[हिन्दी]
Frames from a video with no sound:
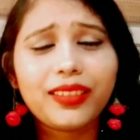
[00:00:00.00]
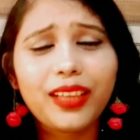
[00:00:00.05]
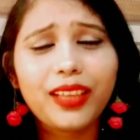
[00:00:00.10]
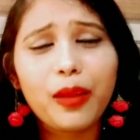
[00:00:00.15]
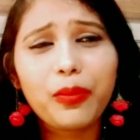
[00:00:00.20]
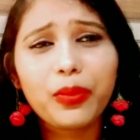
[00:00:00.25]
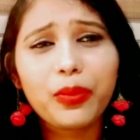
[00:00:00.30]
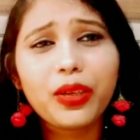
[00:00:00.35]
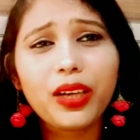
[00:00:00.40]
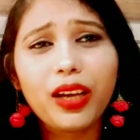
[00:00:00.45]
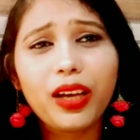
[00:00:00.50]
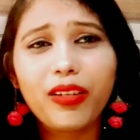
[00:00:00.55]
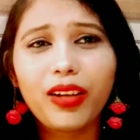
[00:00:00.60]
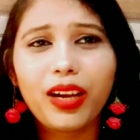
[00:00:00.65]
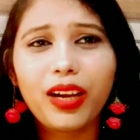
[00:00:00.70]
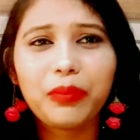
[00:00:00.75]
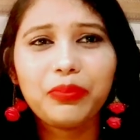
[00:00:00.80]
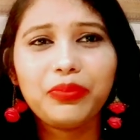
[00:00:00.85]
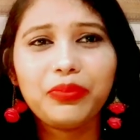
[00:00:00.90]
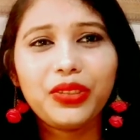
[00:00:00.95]
टाइपोर्ड
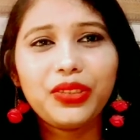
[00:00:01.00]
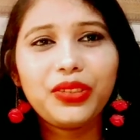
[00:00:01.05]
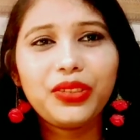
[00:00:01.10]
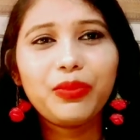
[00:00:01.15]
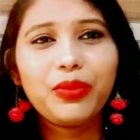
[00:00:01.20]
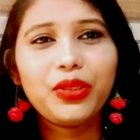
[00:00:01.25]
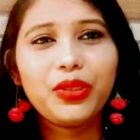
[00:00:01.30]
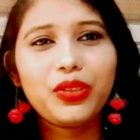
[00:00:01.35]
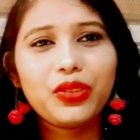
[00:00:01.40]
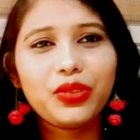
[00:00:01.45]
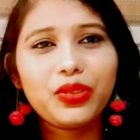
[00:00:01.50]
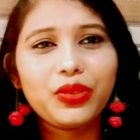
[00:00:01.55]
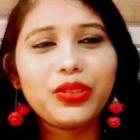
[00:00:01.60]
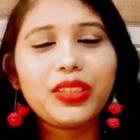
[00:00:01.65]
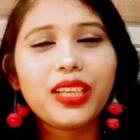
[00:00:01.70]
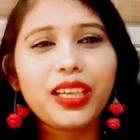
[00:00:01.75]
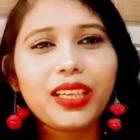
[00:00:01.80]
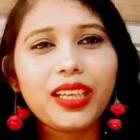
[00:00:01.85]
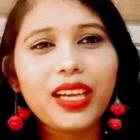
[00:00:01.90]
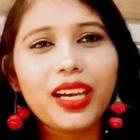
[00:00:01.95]
और आप वीडियो
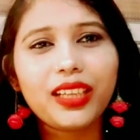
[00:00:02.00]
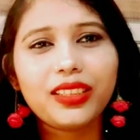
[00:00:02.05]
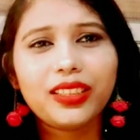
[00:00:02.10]
शूट करिए